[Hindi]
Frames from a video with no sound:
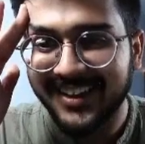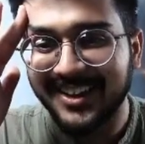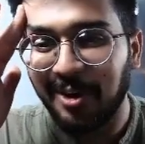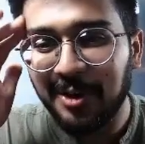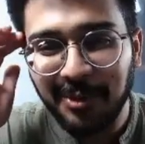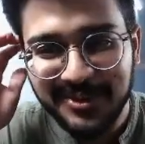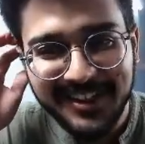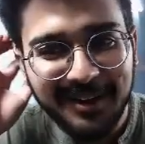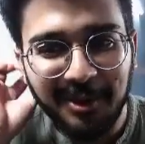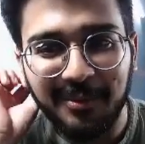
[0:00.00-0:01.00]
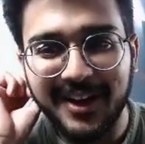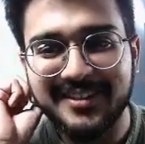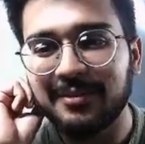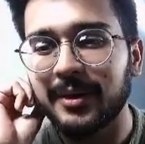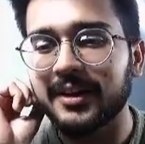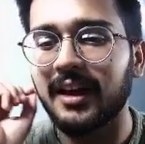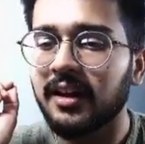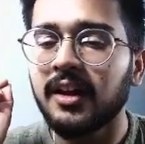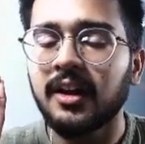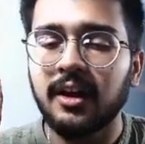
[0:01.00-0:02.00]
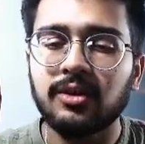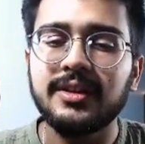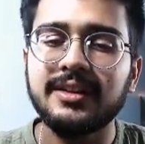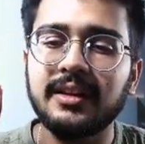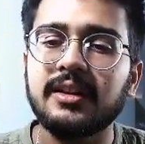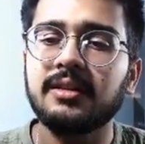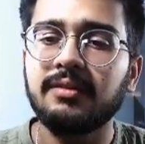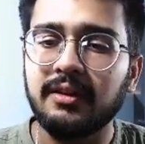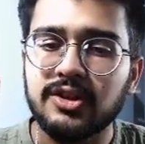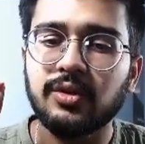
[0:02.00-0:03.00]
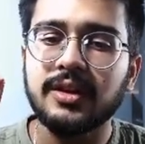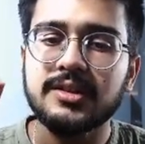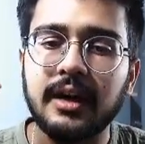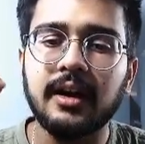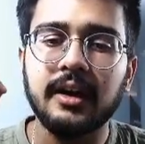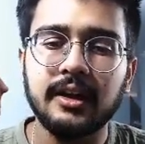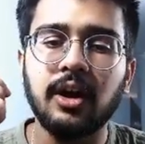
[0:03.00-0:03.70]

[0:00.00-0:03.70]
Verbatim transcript: नॉट बोस्टिंग अबाउट माई सेल्फ बट या सो दीज आर द थिंग बाई विच यू कैन स्टार्ट राइटिंग योर